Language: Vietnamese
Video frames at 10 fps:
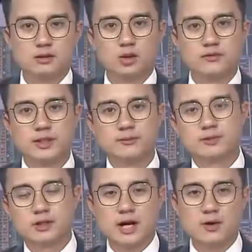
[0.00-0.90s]
Thưa quý vị,
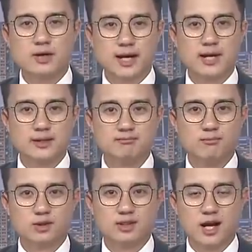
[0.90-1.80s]
Karaoke,
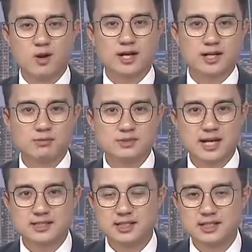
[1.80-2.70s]
một à, hoạt động
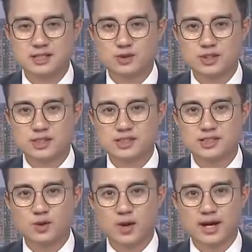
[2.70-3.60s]
giải trí để duy trì
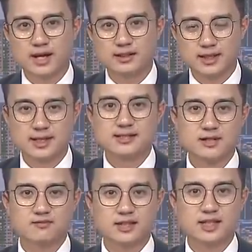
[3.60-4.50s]
sức khỏe, thể
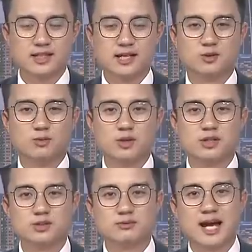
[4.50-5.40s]
chất và tinh thần của mỗi
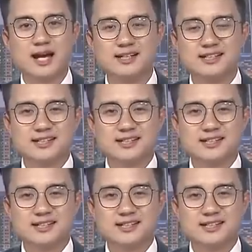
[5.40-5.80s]
người chúng ta.